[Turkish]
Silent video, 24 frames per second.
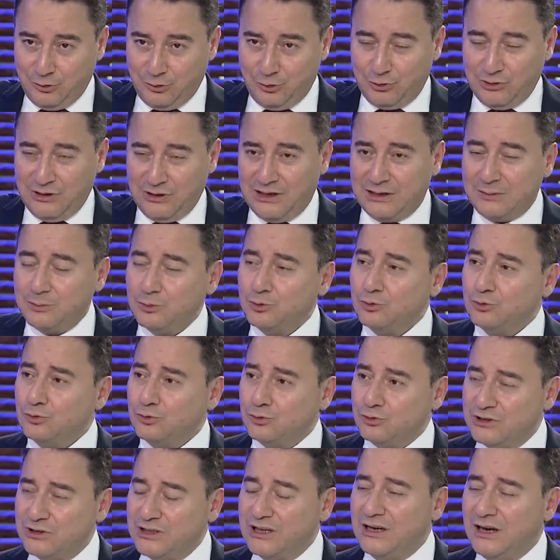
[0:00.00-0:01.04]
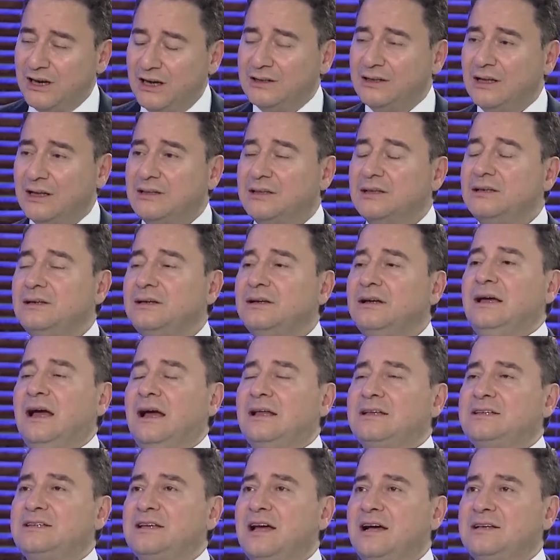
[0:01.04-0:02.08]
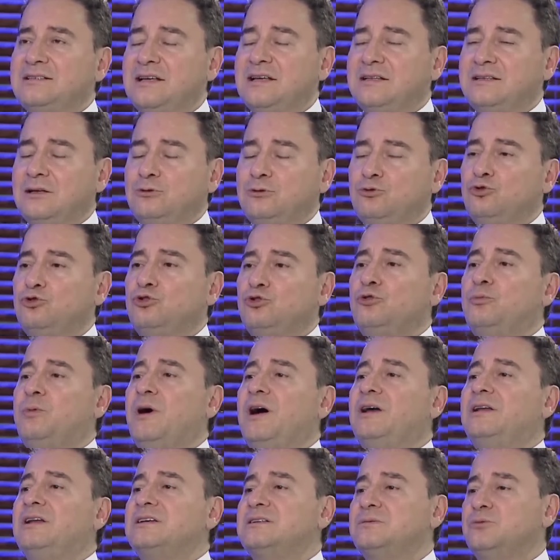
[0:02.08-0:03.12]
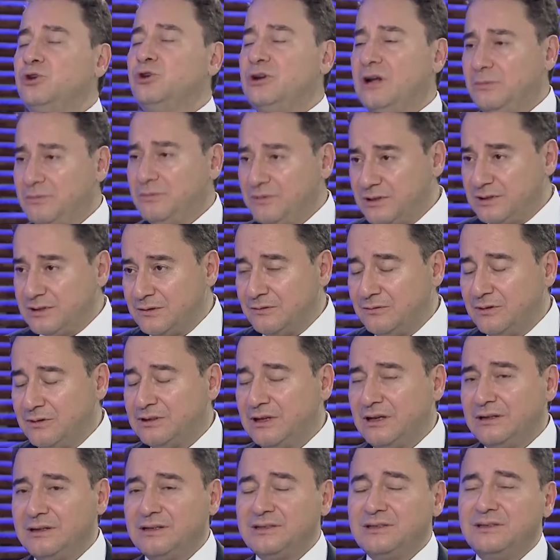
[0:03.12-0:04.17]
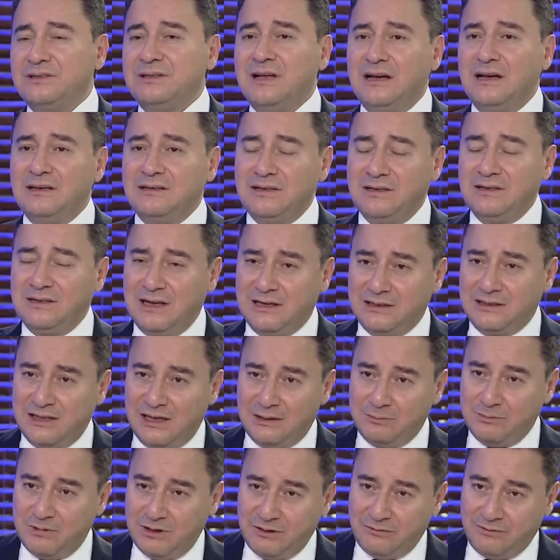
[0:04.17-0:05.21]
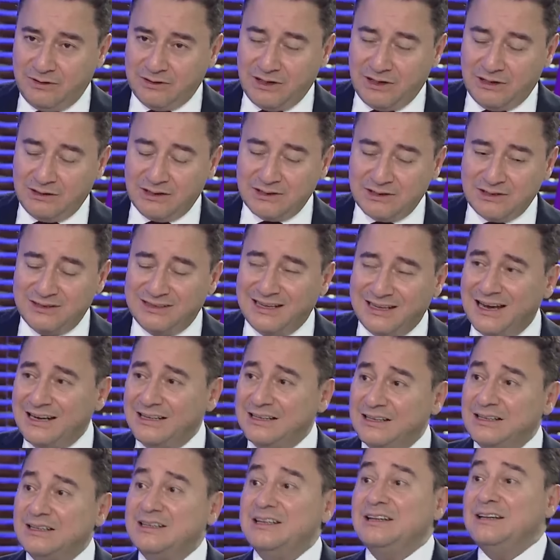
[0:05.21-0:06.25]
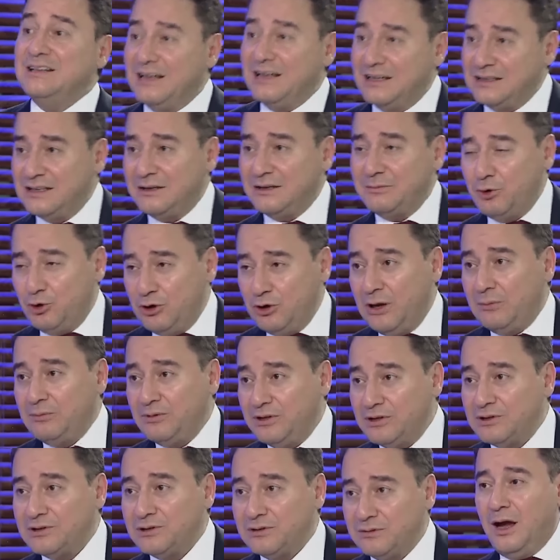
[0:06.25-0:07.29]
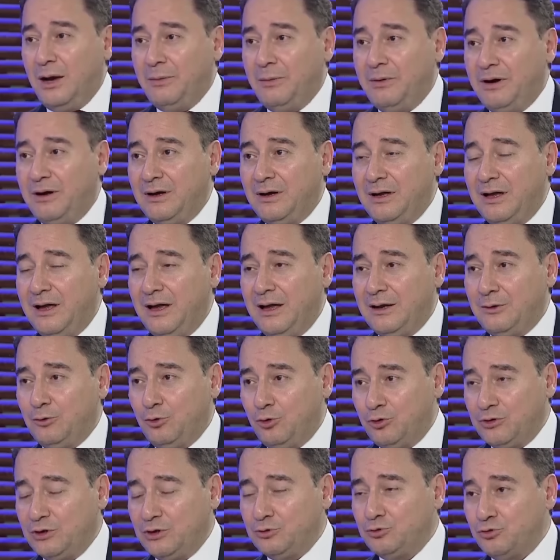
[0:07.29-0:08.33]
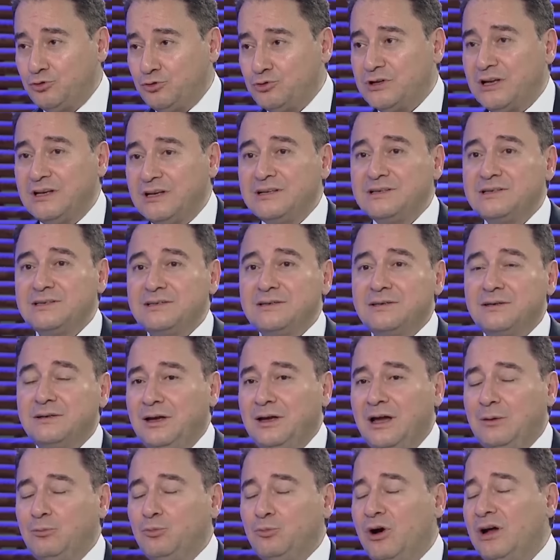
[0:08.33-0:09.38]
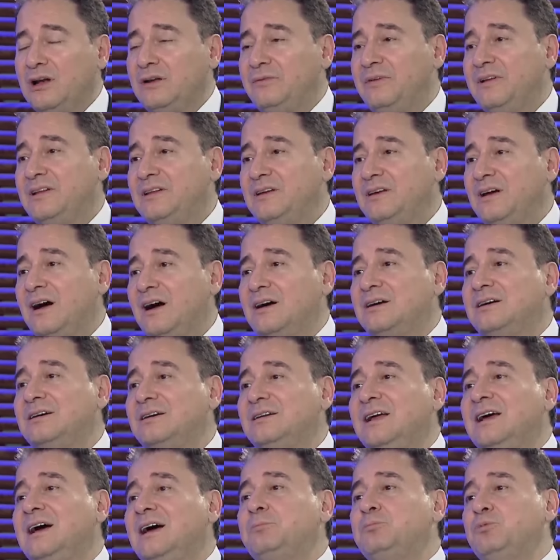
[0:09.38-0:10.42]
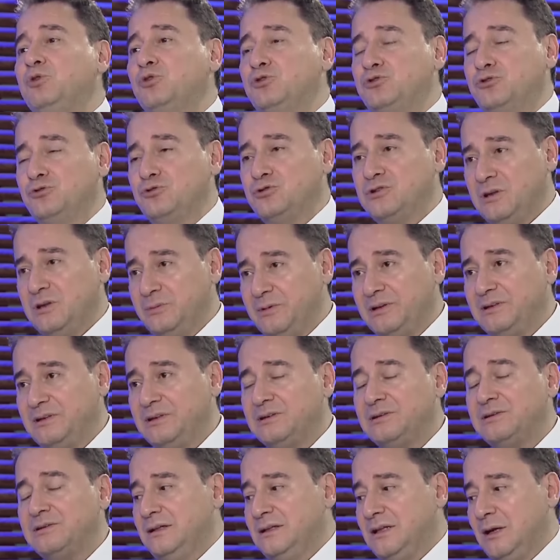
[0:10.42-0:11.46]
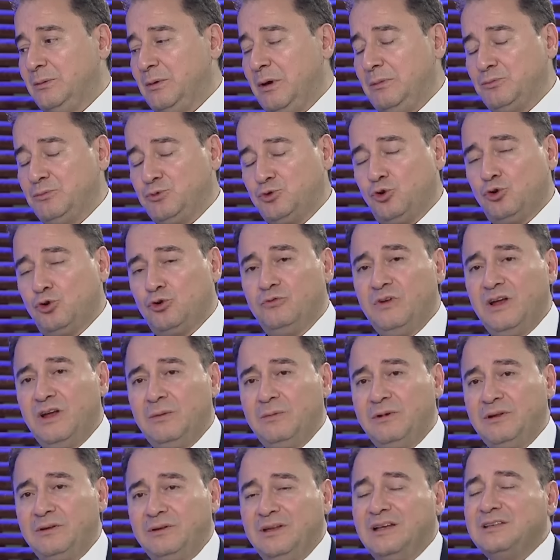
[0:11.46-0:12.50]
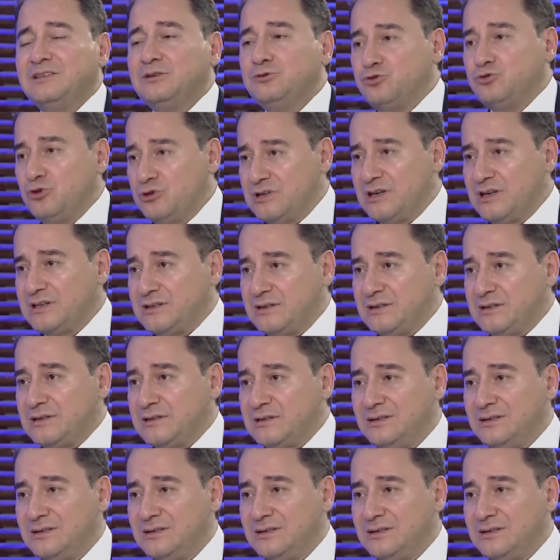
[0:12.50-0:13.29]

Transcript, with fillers: doğrular budur diye anlattık. Yani siyasette duygu paylaşımı önemlidir. Evet. Vatandaşın derdiyle dertlenme, vatandaşın derdini dillendirme önemlidir. Ama eğer orada durursanız yani muhalefeti hakkıyla yapmıyorsunuz demektir. Tamam sorun var ama nasıl çözeceksiniz?